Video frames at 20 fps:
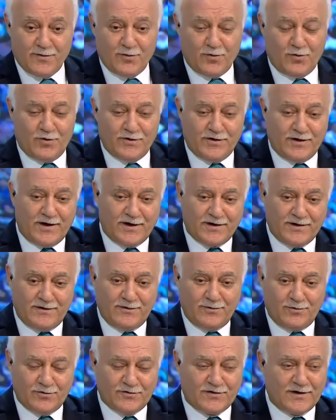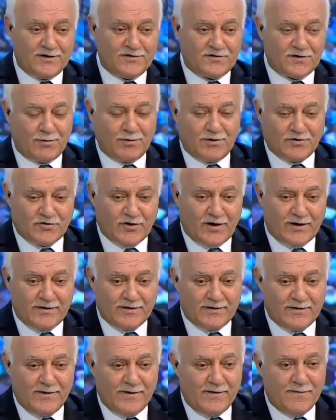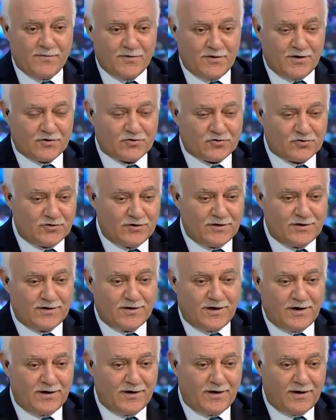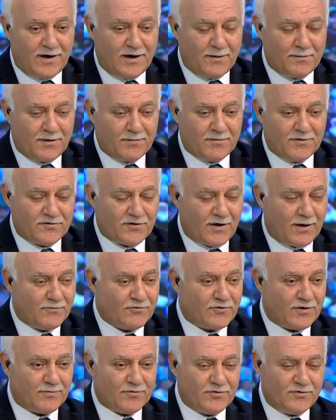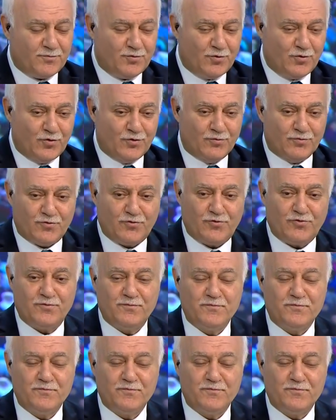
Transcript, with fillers: O narin, güzel, sevecen, yaşlı abimiz, amcamız, büyüğümüz.